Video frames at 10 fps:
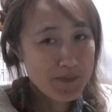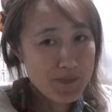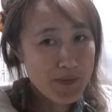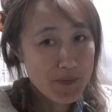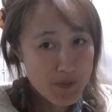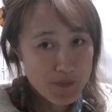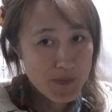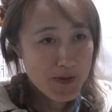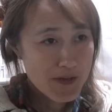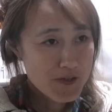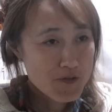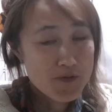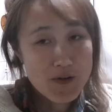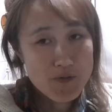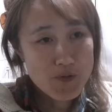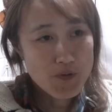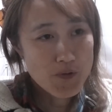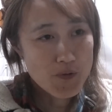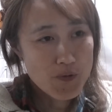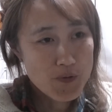うん、でも修学旅行
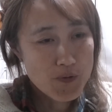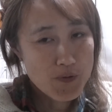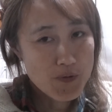の